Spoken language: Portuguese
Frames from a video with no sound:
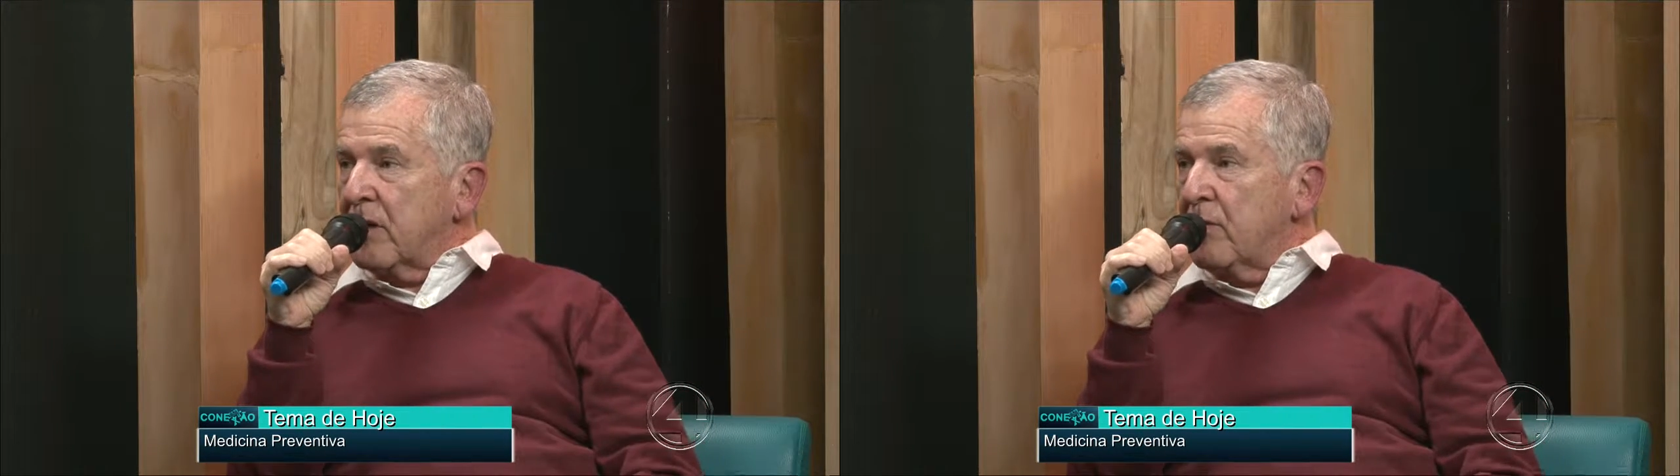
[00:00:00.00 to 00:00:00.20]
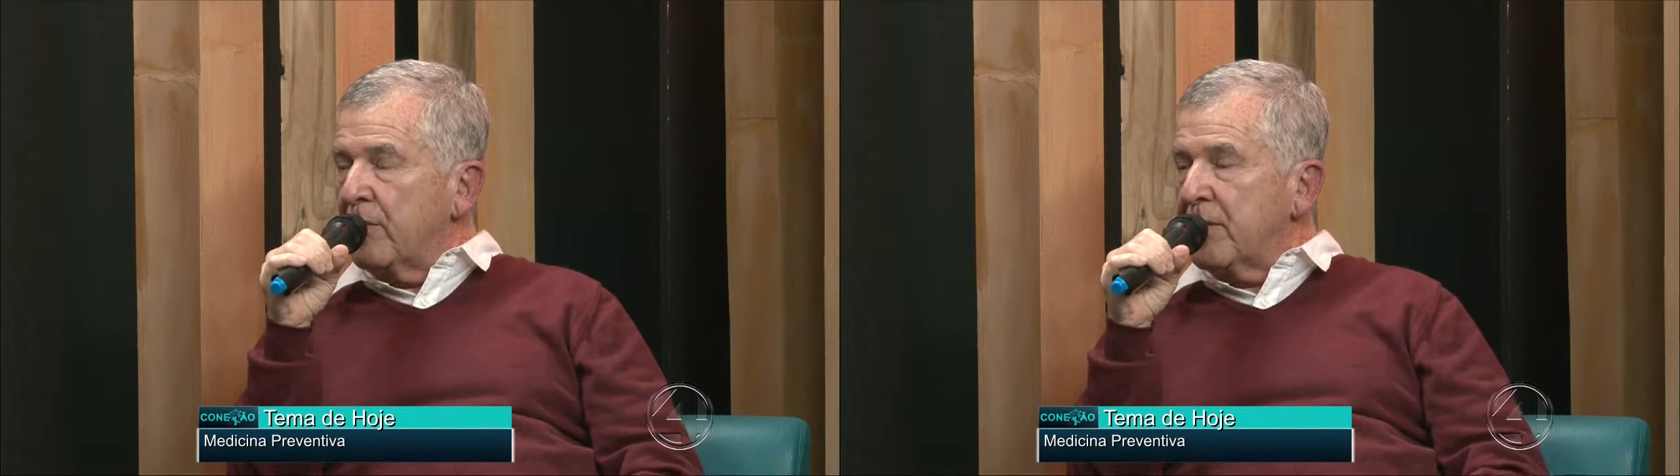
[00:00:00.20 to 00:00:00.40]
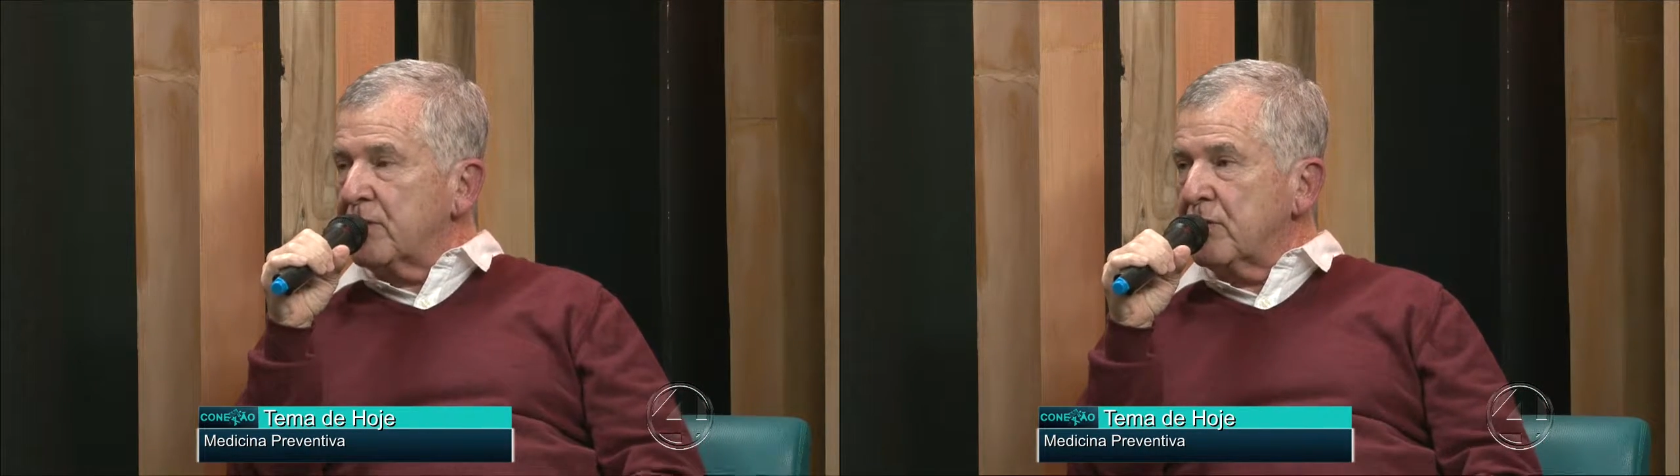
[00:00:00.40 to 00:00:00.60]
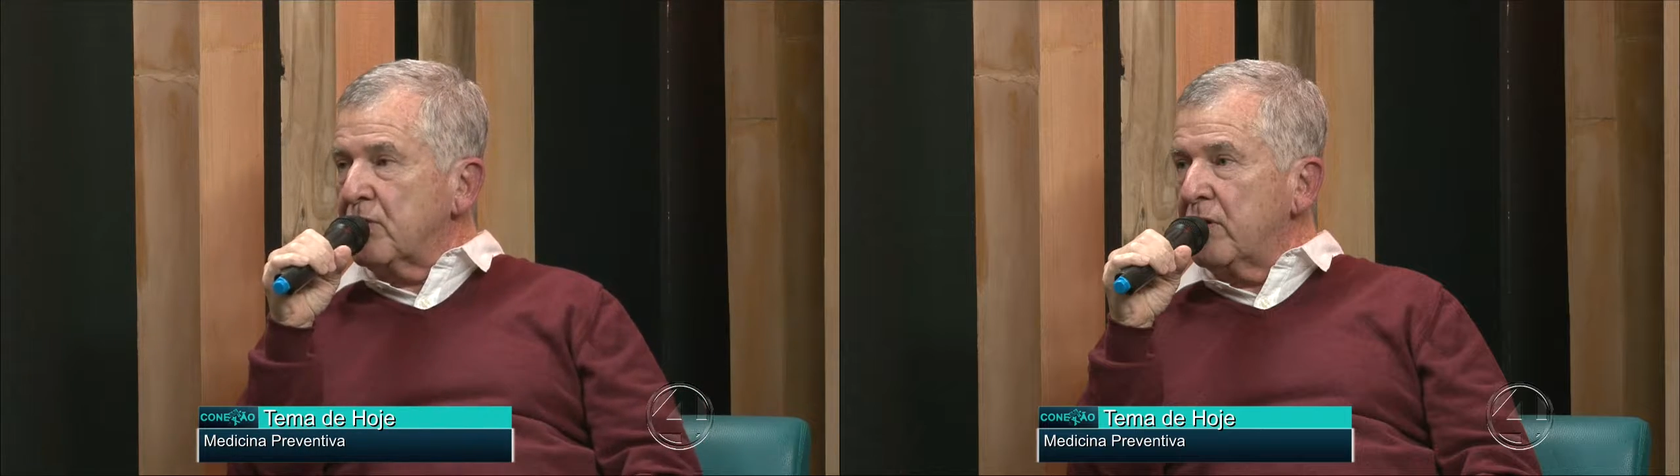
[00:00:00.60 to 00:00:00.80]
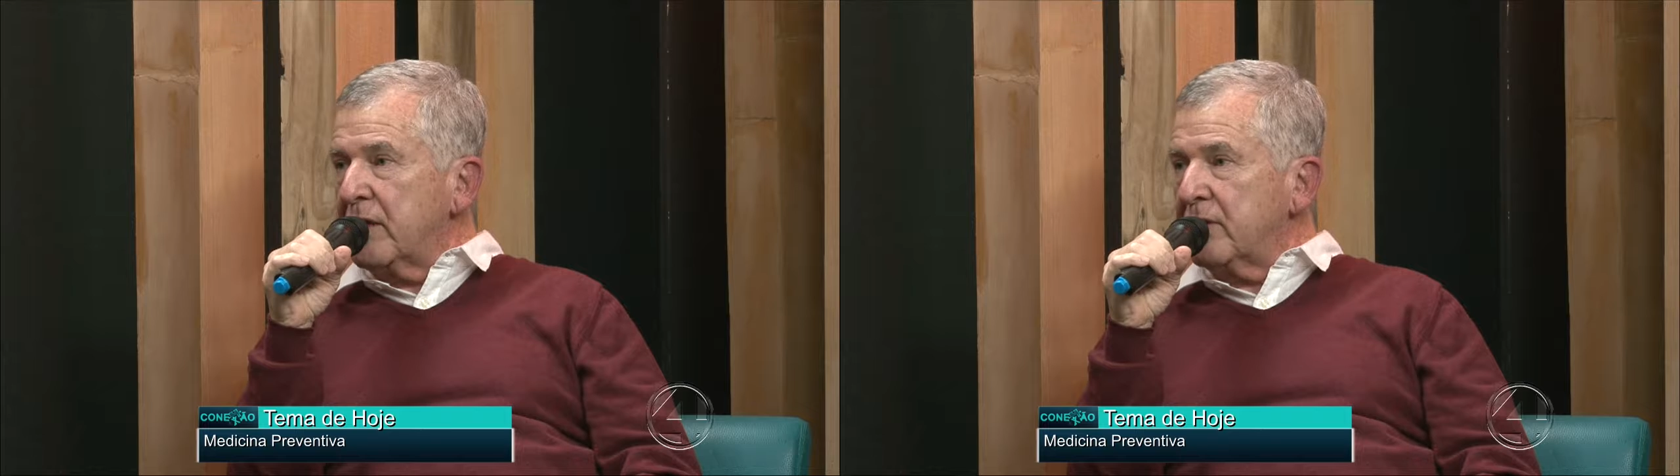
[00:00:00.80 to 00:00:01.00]
está com peso
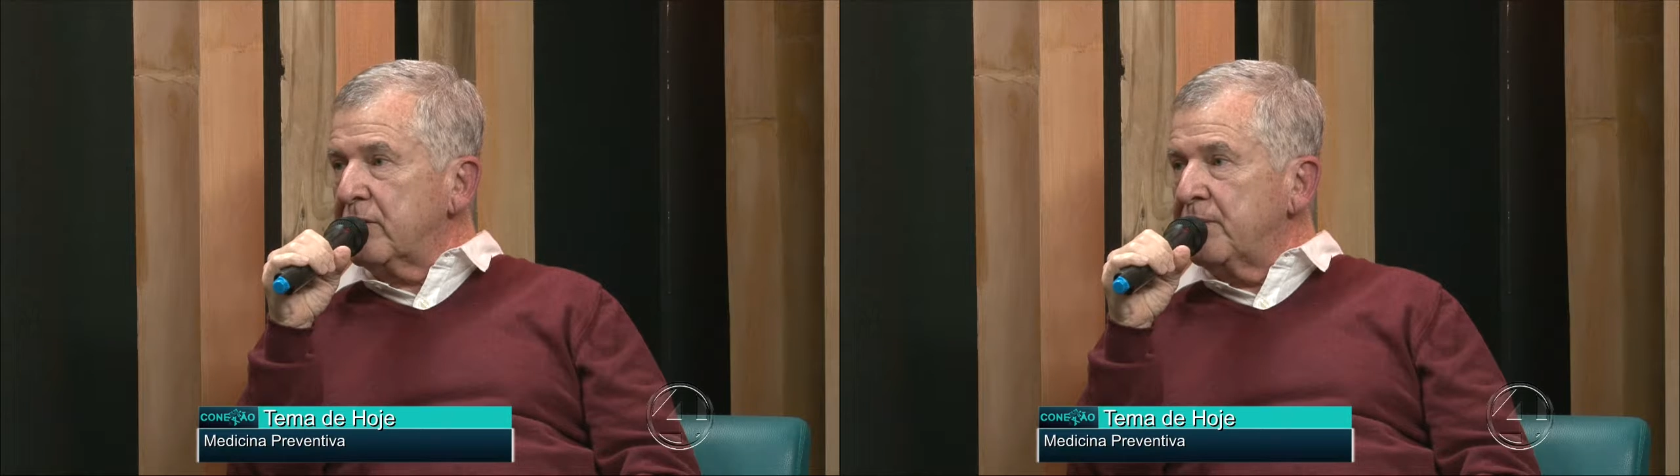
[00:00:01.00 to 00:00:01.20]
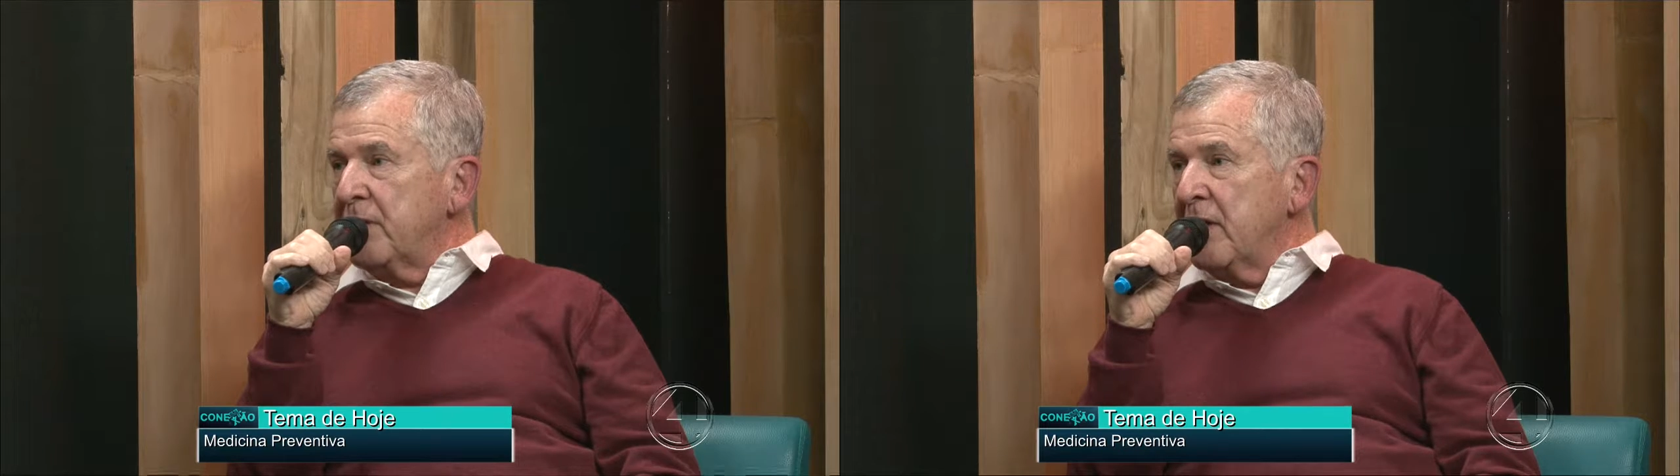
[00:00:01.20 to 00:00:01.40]
estourando.